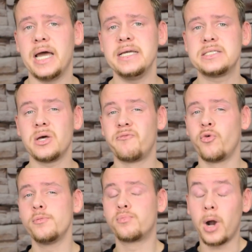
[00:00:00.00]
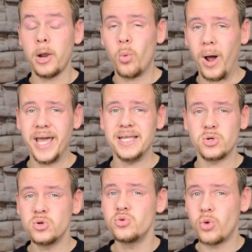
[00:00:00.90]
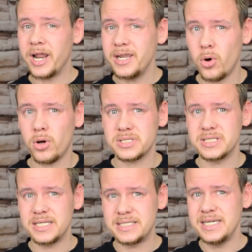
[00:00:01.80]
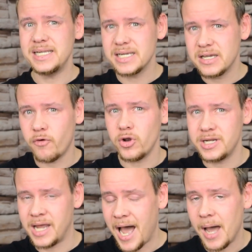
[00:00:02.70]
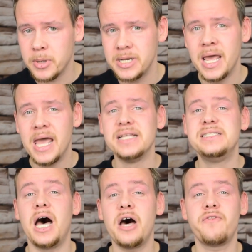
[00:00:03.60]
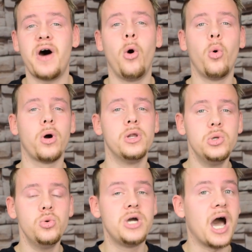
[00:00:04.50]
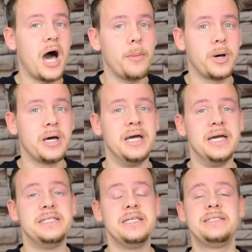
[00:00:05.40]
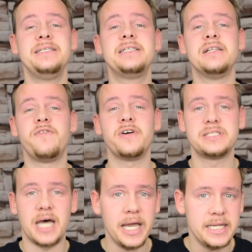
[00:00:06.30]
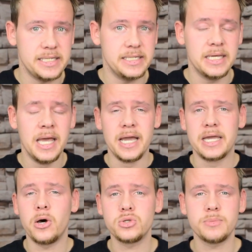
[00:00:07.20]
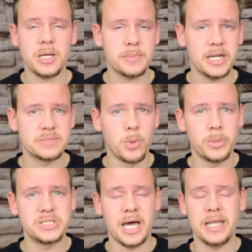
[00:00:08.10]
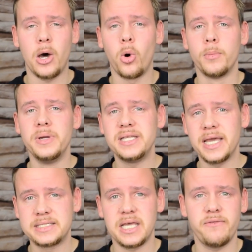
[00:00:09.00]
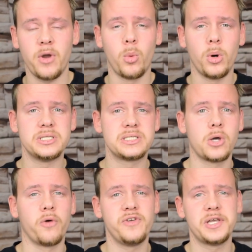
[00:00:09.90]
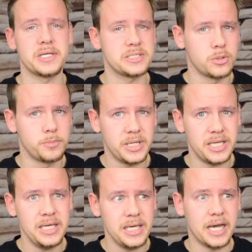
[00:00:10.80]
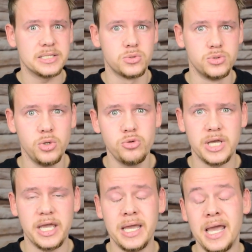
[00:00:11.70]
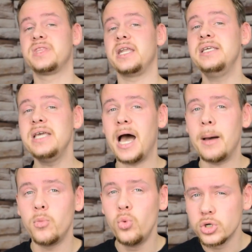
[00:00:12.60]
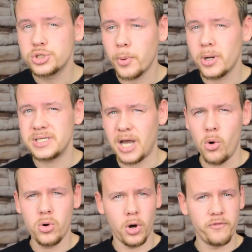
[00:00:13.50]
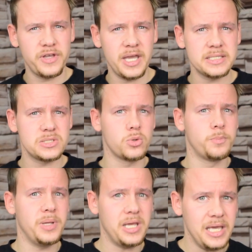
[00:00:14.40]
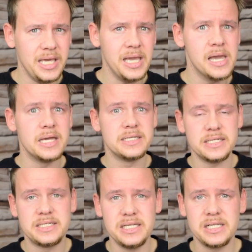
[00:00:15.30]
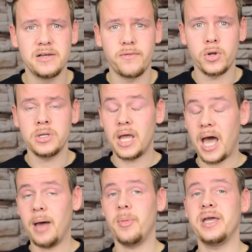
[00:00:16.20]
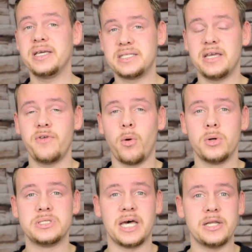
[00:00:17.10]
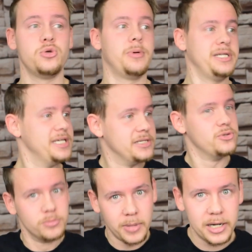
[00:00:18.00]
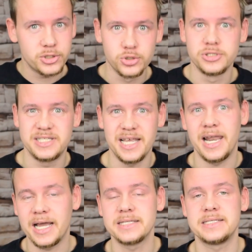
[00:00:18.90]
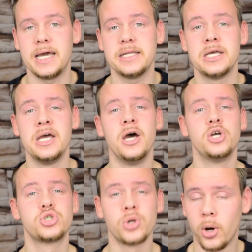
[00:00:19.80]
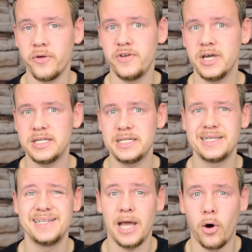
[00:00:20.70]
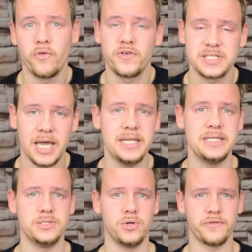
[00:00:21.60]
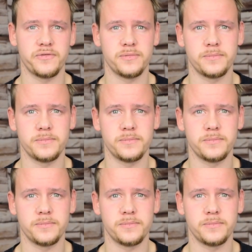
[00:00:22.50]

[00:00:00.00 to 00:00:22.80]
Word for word: heißt, obwohl Bray Wyatt und Randy Orton den Titel gewonnen haben, darf auch Luke Harper den Titel verteidigen. Genauso macht man das momentan auch mit Xavier Woods, Kofi Kingston und Big E, also New Day, denn hier haben ursprünglich auch Kofi Kingston und Big E den Titel gewonnen, aber Xavier Woods hat über die nun mal schon sehr lange Zeit schon häufiger den Titel auch verteidigen dürfen.